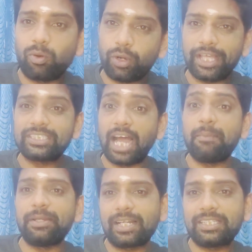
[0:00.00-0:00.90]
அவருடைய
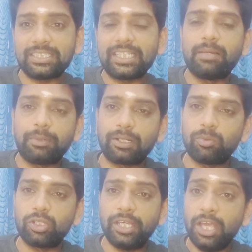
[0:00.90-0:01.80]
ஜாமீன் ரத்து செய்யப்பட்ட
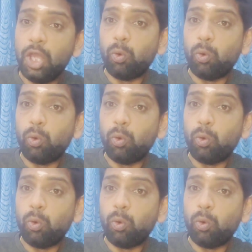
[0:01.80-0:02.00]
போது